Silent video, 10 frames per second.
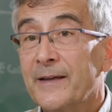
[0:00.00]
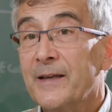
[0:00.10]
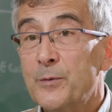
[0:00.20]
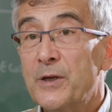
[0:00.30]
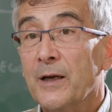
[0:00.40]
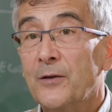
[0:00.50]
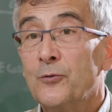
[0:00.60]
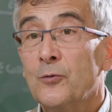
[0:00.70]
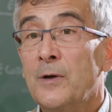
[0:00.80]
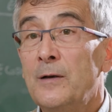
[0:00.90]
cinquième
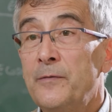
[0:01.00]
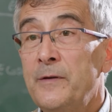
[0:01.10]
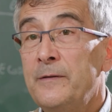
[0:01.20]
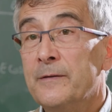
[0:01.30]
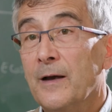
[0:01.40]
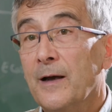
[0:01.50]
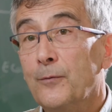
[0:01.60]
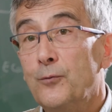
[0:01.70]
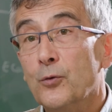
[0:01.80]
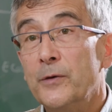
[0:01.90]
génération, elle vise à
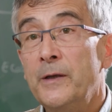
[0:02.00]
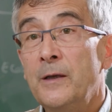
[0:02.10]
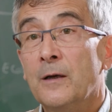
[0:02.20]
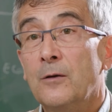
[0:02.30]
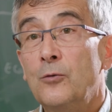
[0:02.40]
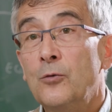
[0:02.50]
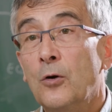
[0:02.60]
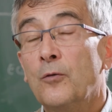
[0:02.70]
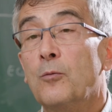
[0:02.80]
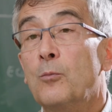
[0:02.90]
fournir une
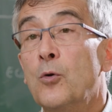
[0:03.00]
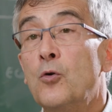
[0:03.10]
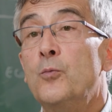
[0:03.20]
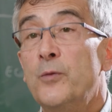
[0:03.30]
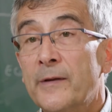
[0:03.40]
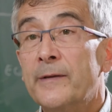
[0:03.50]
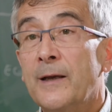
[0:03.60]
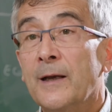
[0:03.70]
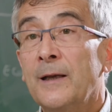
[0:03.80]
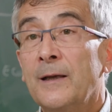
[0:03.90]
offre beaucoup plus
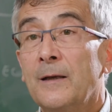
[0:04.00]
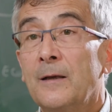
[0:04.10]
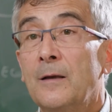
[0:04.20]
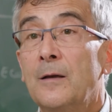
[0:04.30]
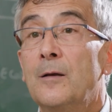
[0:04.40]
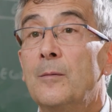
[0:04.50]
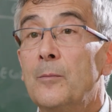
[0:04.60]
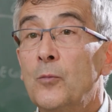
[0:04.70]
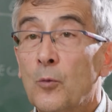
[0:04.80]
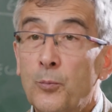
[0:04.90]
intégrée,
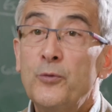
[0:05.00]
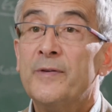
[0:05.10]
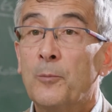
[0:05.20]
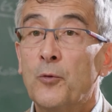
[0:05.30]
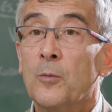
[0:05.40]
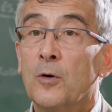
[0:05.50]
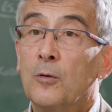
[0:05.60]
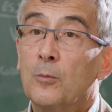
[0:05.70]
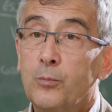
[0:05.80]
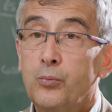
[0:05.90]
non plus
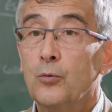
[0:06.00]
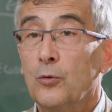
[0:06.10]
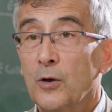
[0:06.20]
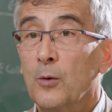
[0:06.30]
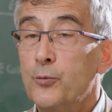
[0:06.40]
simplement pour le grand